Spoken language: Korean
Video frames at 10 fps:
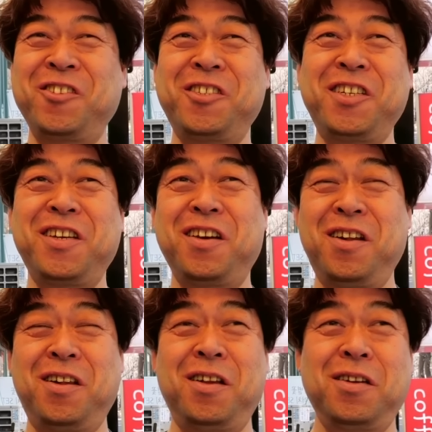
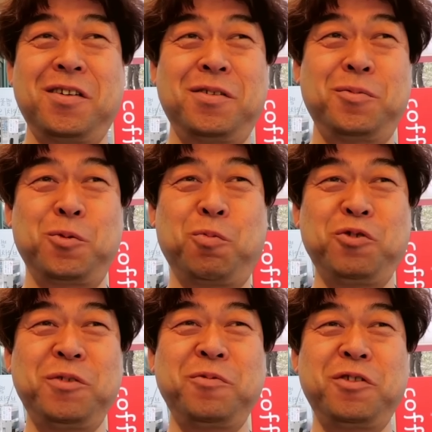건지
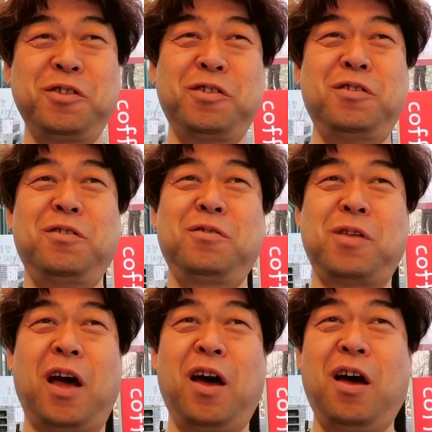높으신 분들
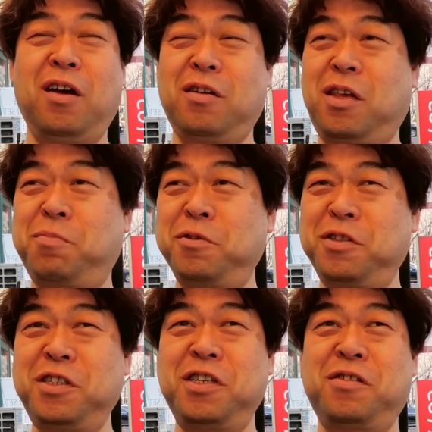다 깊은
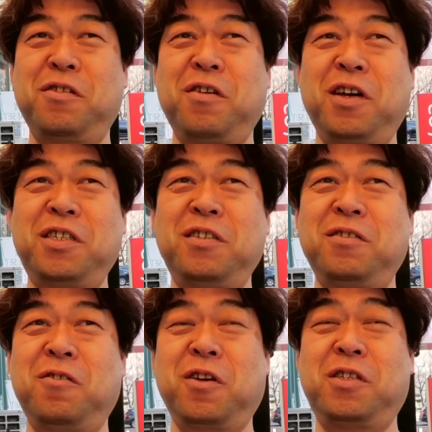뜻이 있어서
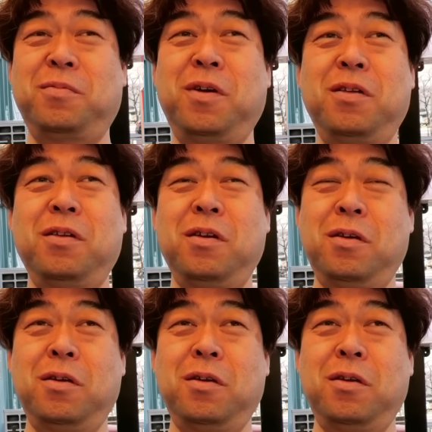하시는 거겠지만